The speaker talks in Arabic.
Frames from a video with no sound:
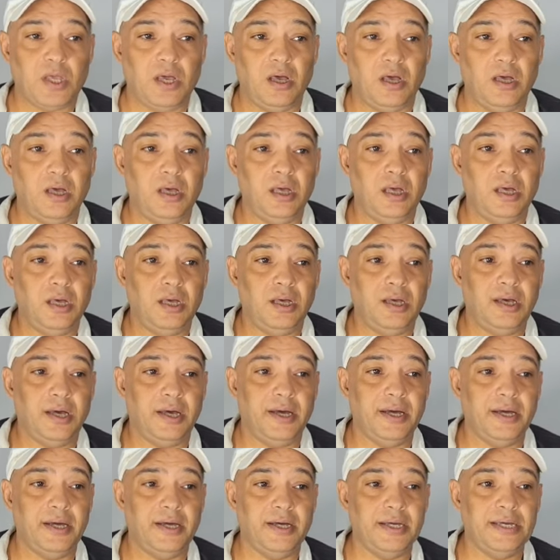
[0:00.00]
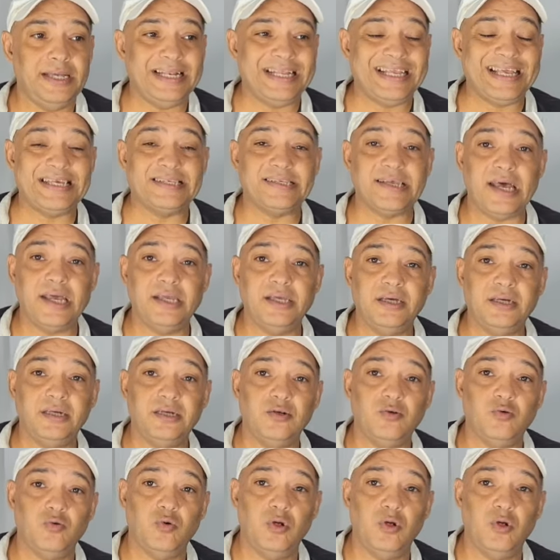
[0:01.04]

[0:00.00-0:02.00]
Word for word: آه الجزائر